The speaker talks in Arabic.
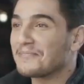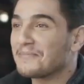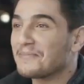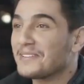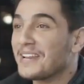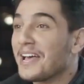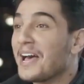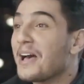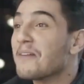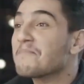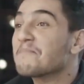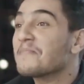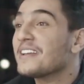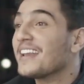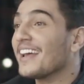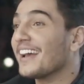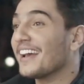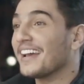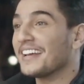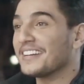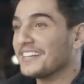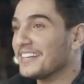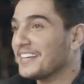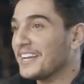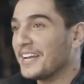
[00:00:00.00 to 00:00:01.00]
من أهم
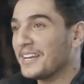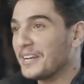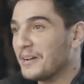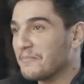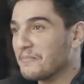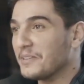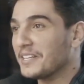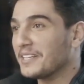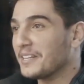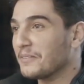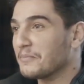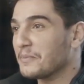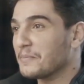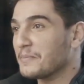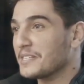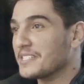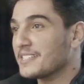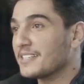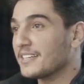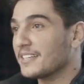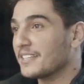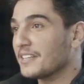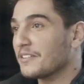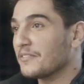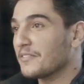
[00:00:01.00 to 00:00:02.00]
الأغاني اللي أنا عملتها
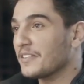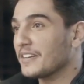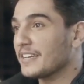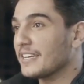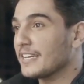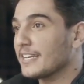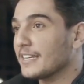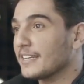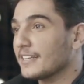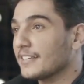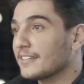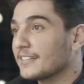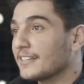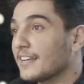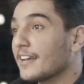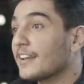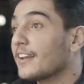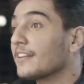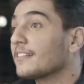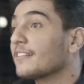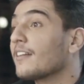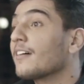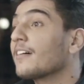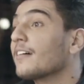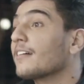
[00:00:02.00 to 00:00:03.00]
بمسيرتي الفنية
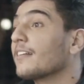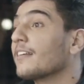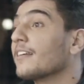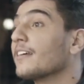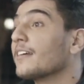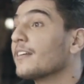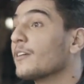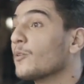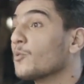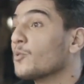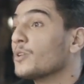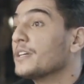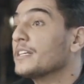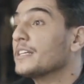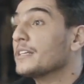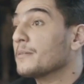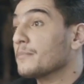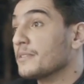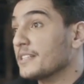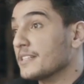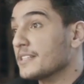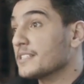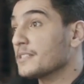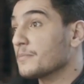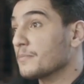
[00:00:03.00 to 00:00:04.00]
كانت نقلة نوعية
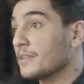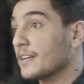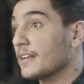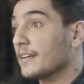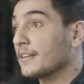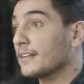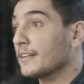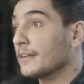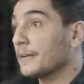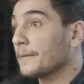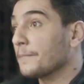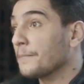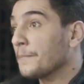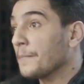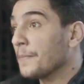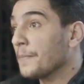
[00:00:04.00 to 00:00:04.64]
بالنسبة لإلي